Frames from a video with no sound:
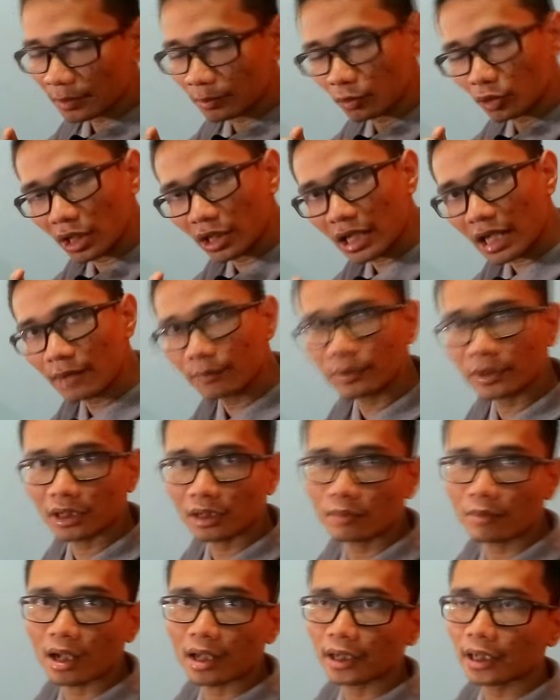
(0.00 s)
bulan
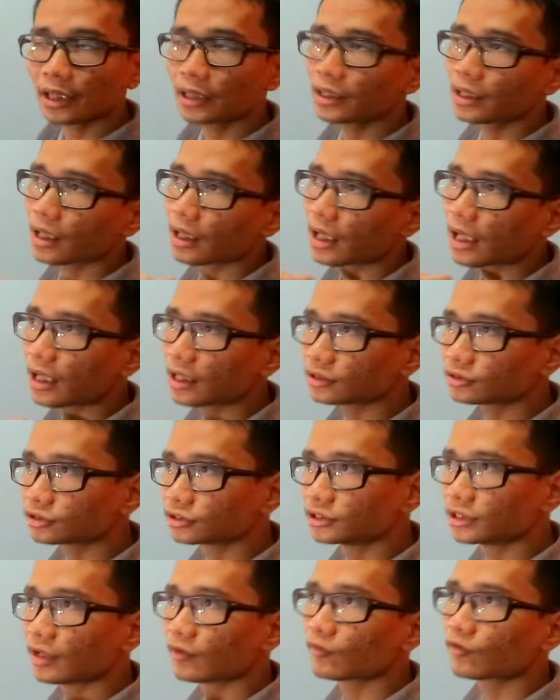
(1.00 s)
April kemarin yang
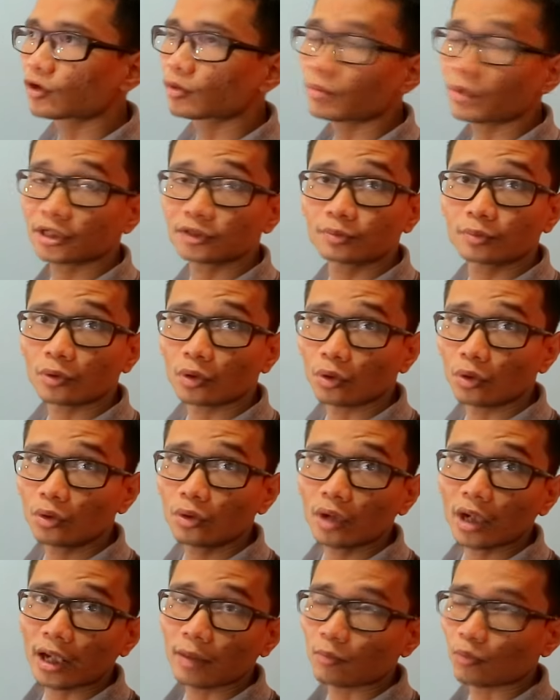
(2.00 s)
Asus Zenfone Max
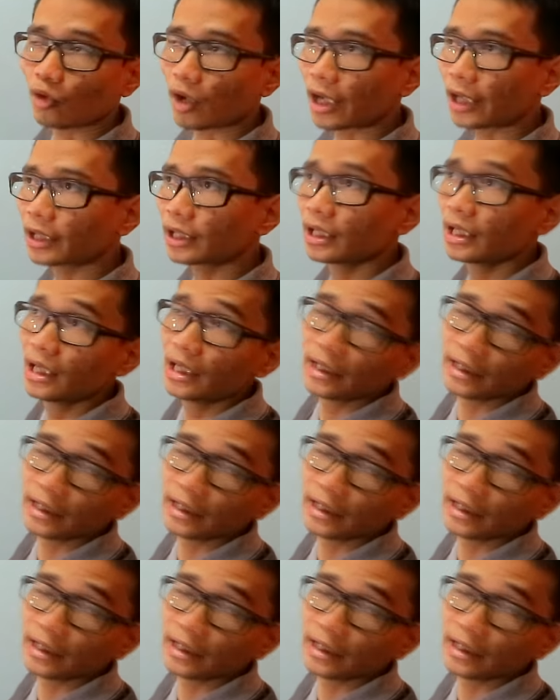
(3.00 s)
Pro M1